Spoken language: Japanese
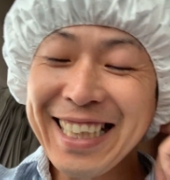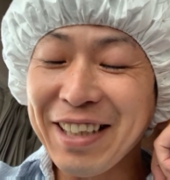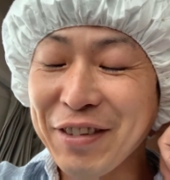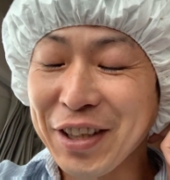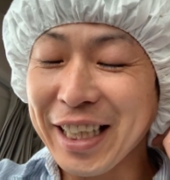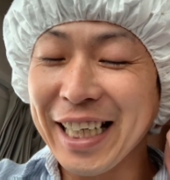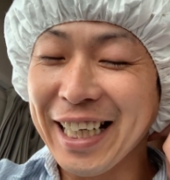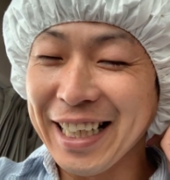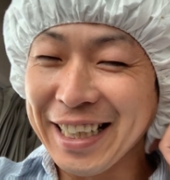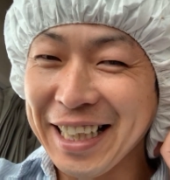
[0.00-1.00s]
髪の毛
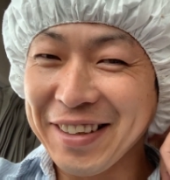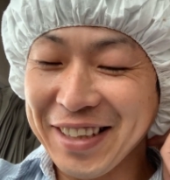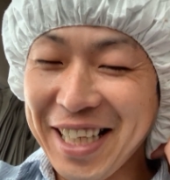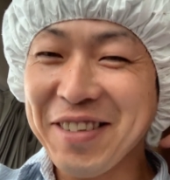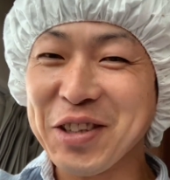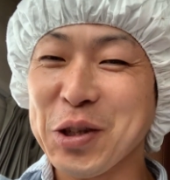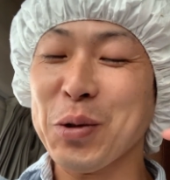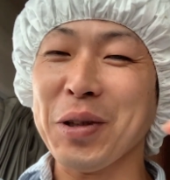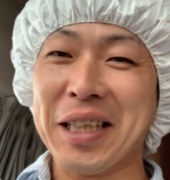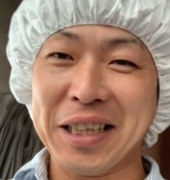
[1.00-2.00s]
が入らないよね。お
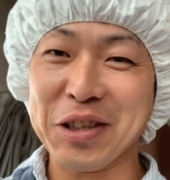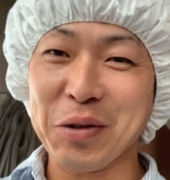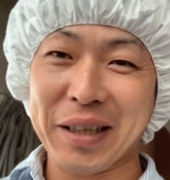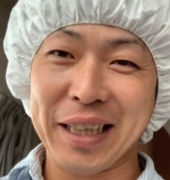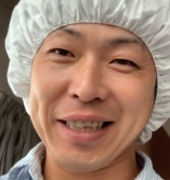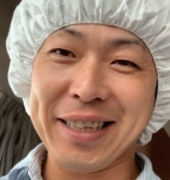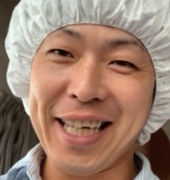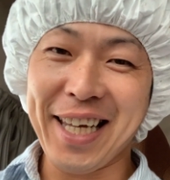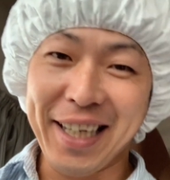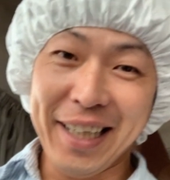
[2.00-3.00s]
仕事なんでしょうがないで
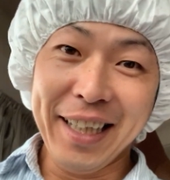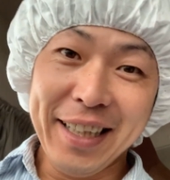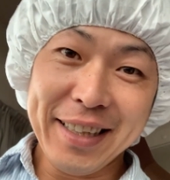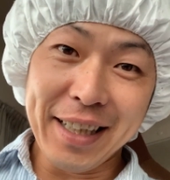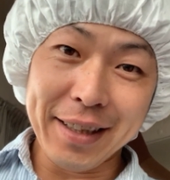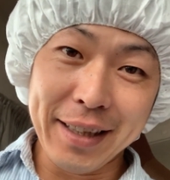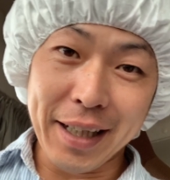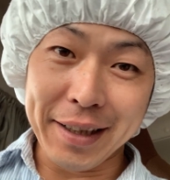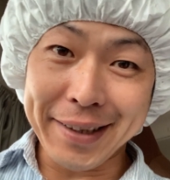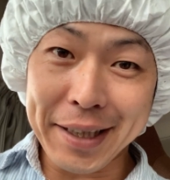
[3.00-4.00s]
すね。さ
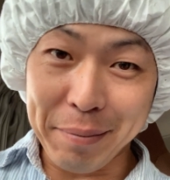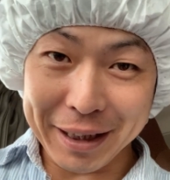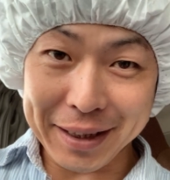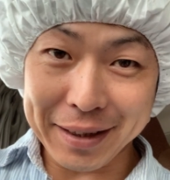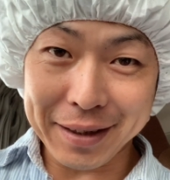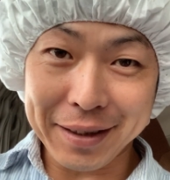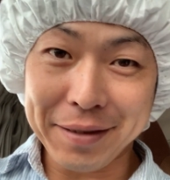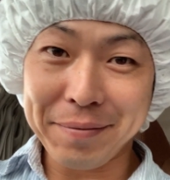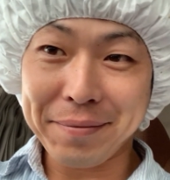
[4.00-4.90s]
あ、なら行ってきます。